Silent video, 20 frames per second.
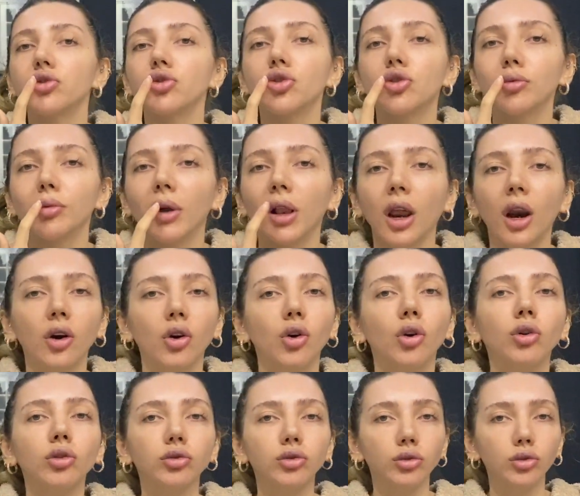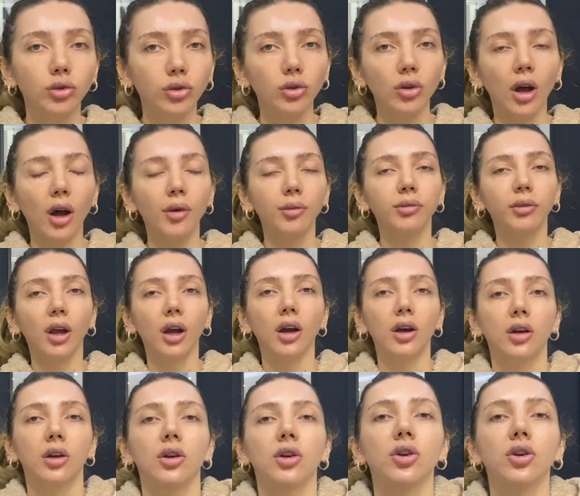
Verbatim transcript: çürümeler oldu dudağımda.